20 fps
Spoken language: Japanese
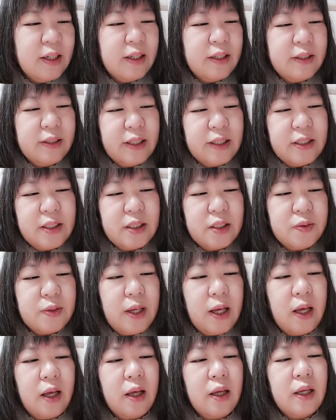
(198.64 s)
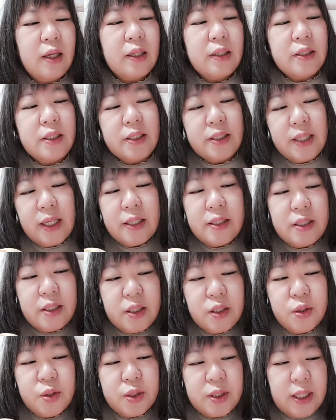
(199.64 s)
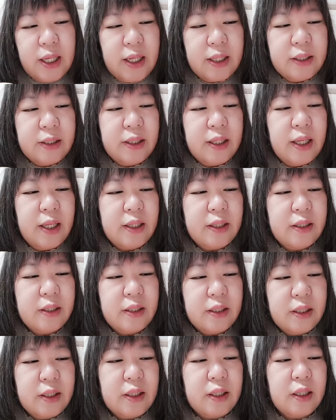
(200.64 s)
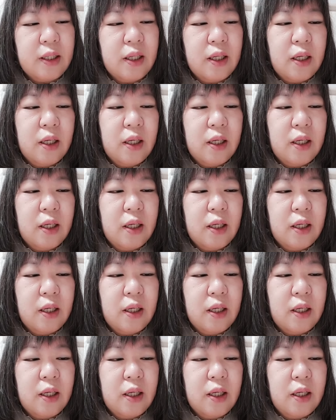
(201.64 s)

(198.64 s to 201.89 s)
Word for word: で実は2023年に